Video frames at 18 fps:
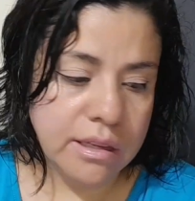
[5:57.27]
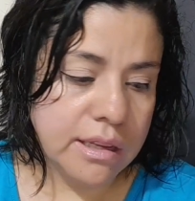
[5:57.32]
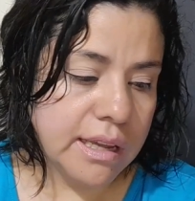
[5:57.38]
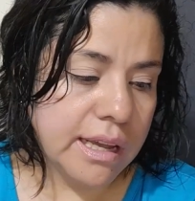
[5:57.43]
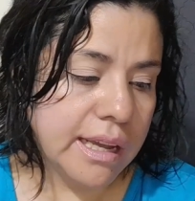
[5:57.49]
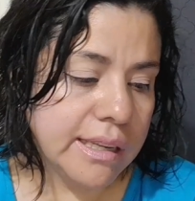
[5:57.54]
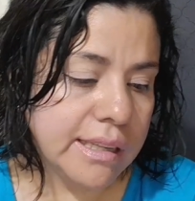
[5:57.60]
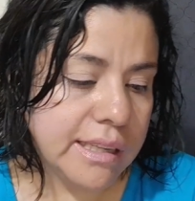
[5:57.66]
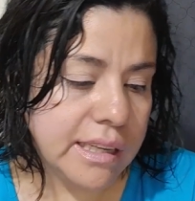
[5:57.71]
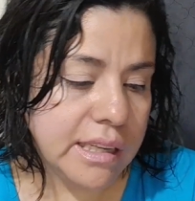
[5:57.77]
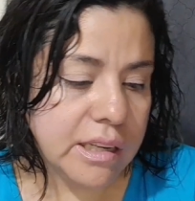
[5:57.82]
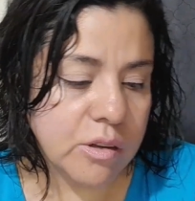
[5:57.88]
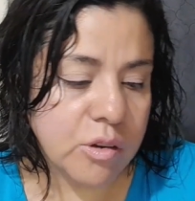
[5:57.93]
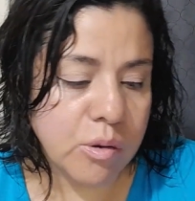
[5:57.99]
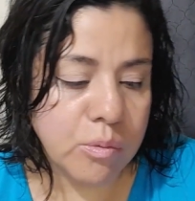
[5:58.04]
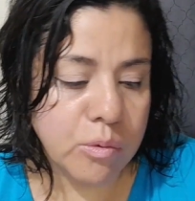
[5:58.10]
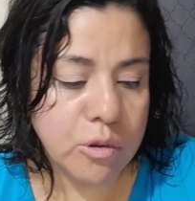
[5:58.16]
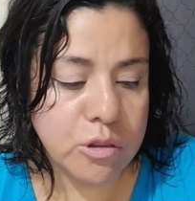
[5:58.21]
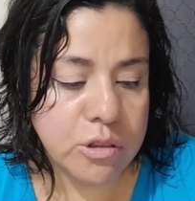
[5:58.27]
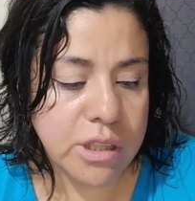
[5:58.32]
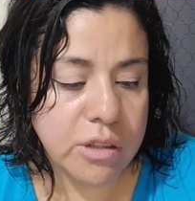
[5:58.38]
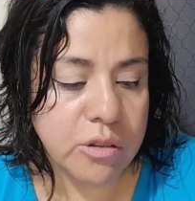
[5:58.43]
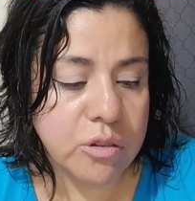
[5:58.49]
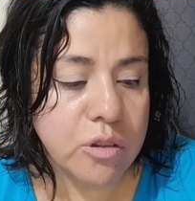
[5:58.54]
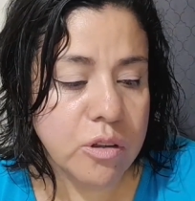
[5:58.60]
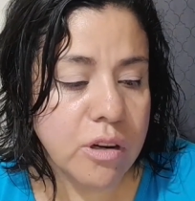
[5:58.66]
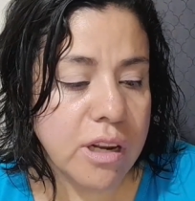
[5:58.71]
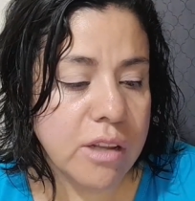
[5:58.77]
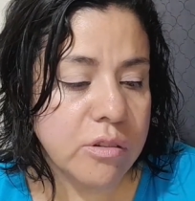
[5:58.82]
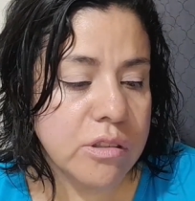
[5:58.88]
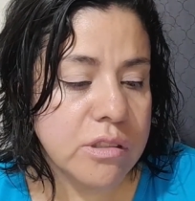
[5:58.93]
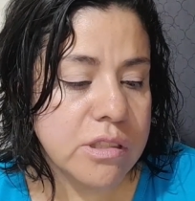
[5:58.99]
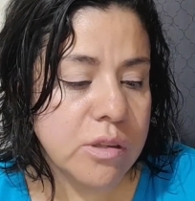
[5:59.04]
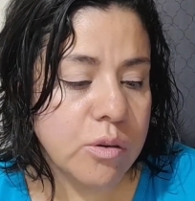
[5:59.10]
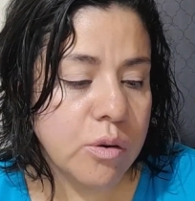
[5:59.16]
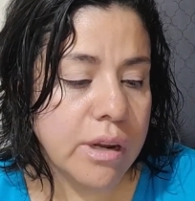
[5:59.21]
aquí, como lo está controlando el
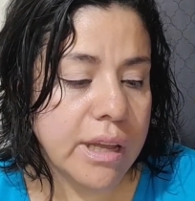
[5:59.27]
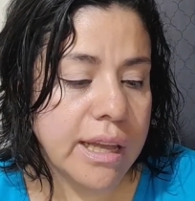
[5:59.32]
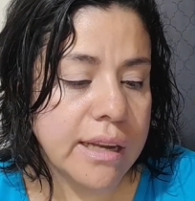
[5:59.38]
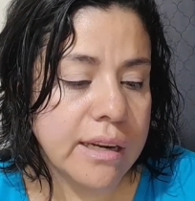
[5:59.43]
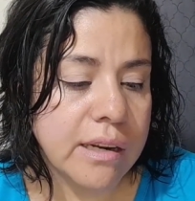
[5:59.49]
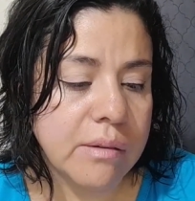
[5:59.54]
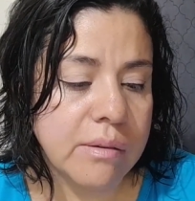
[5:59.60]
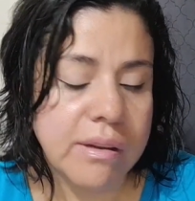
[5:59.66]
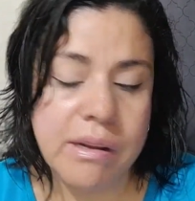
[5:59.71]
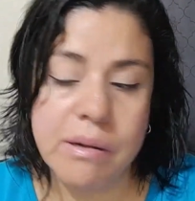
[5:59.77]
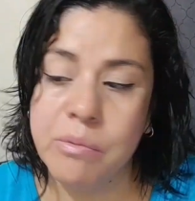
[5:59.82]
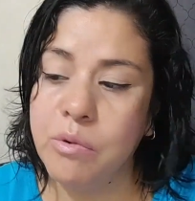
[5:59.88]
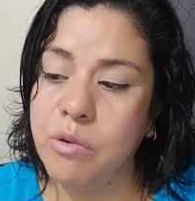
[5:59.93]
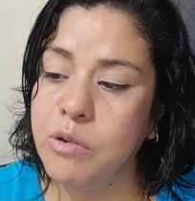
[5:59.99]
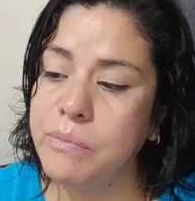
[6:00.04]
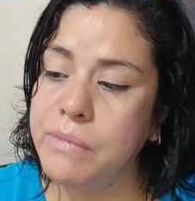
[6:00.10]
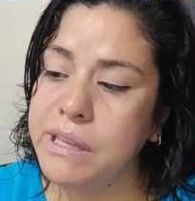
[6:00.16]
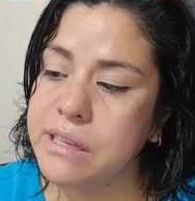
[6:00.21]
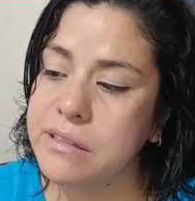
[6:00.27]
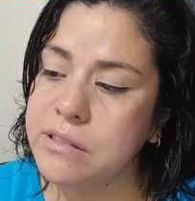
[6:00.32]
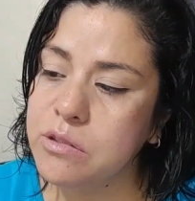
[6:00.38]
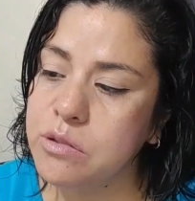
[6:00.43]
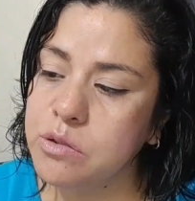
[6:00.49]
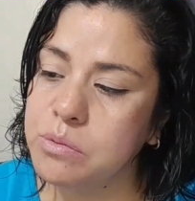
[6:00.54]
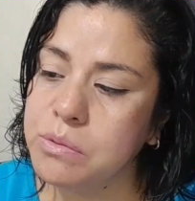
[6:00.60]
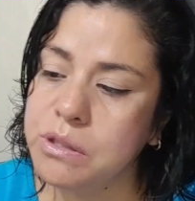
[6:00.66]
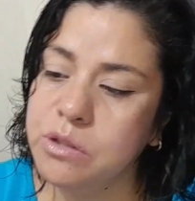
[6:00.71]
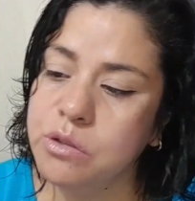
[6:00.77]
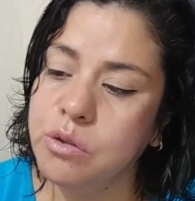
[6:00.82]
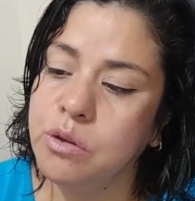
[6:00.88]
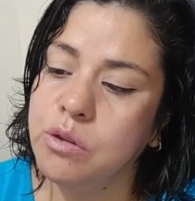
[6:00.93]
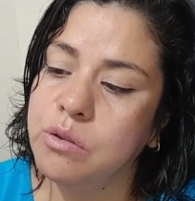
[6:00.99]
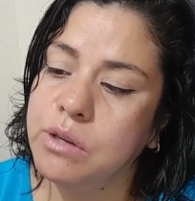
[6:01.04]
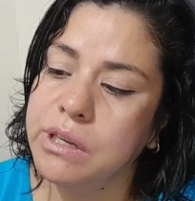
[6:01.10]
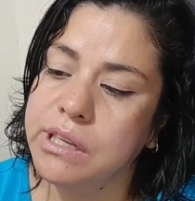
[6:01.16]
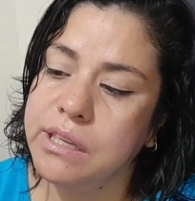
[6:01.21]
celular, el, volumen ya se lo subí
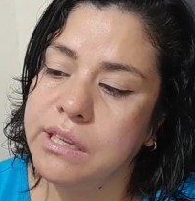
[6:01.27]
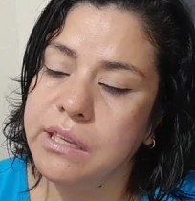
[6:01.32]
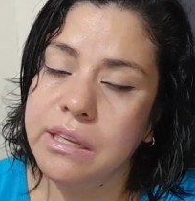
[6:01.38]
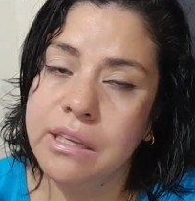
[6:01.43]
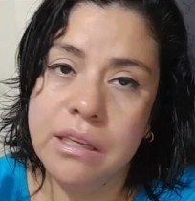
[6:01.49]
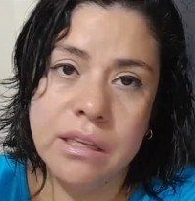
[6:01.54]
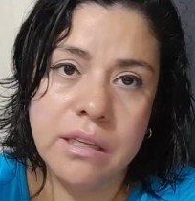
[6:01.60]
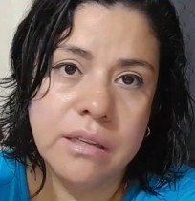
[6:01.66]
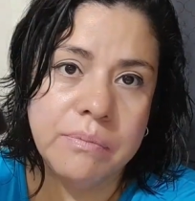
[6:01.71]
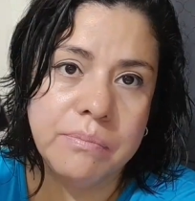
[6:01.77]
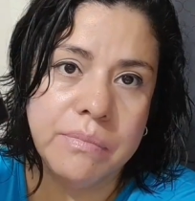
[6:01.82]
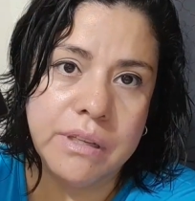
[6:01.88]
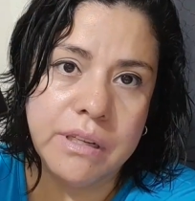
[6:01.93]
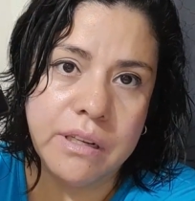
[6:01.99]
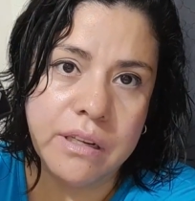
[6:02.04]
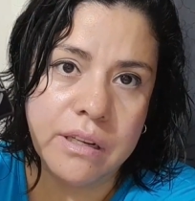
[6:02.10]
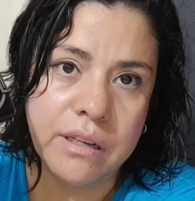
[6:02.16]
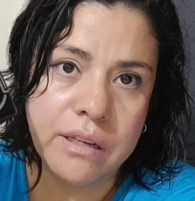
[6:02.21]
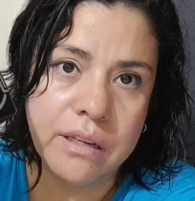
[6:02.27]
todo aquí, miren.